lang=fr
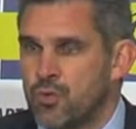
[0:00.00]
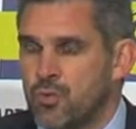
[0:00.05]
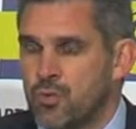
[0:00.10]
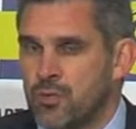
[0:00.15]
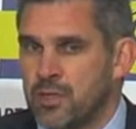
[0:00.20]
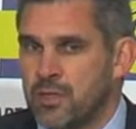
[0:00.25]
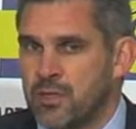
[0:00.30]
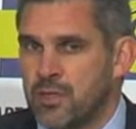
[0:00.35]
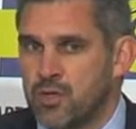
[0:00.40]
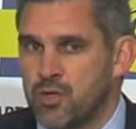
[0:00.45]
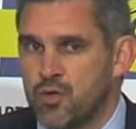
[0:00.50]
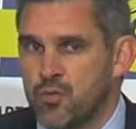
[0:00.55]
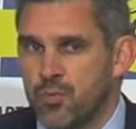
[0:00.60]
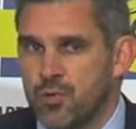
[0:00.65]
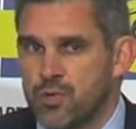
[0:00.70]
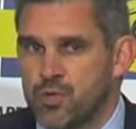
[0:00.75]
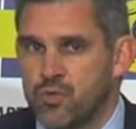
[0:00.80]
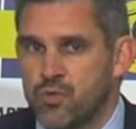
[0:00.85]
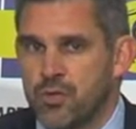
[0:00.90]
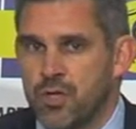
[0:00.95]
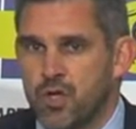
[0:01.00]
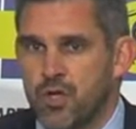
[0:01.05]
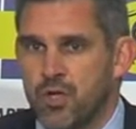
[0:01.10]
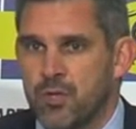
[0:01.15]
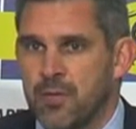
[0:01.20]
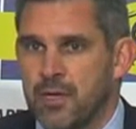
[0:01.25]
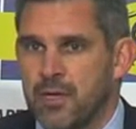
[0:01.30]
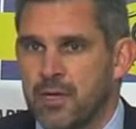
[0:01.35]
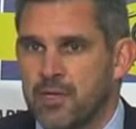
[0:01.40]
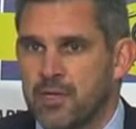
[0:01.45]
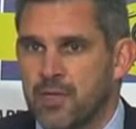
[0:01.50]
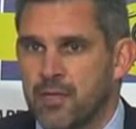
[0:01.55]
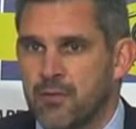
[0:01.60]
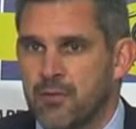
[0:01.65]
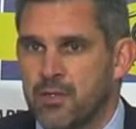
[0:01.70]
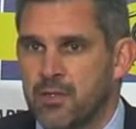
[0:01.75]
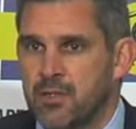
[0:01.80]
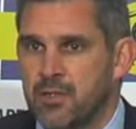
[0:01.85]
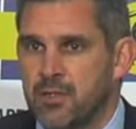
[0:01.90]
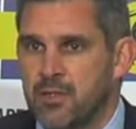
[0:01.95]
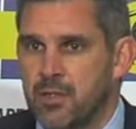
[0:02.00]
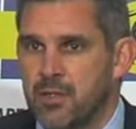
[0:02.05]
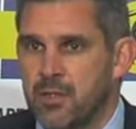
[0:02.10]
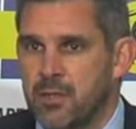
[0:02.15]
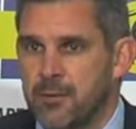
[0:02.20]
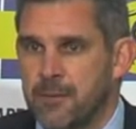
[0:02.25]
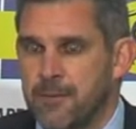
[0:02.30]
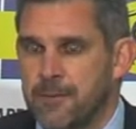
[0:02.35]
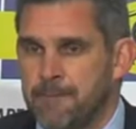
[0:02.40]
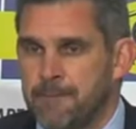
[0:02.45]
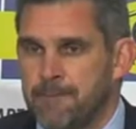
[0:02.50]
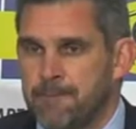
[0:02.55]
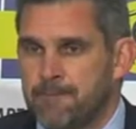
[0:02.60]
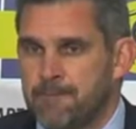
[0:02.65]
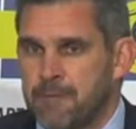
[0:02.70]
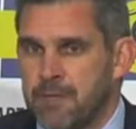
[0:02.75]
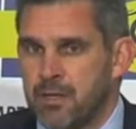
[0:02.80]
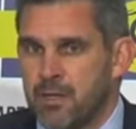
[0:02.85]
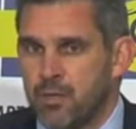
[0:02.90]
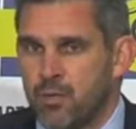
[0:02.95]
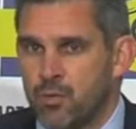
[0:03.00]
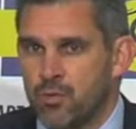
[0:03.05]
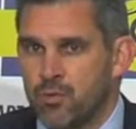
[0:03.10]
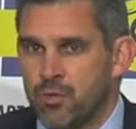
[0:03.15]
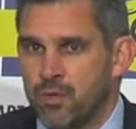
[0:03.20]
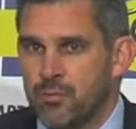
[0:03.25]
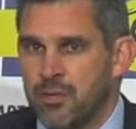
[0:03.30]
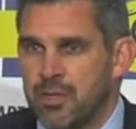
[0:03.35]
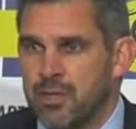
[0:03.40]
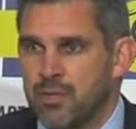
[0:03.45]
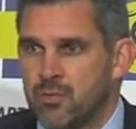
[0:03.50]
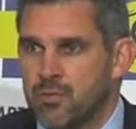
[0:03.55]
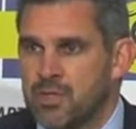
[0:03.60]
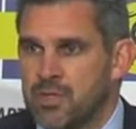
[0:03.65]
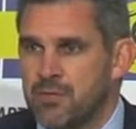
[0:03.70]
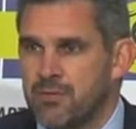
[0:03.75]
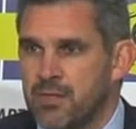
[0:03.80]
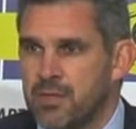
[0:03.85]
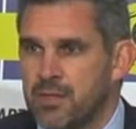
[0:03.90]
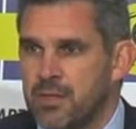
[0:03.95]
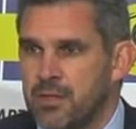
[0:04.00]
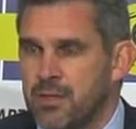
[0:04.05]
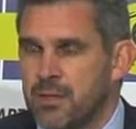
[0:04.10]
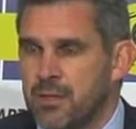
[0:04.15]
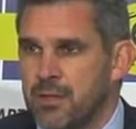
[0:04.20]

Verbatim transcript: On a été, je pense, soulagé de marquer très vite et, contents content de marquer aussi vite.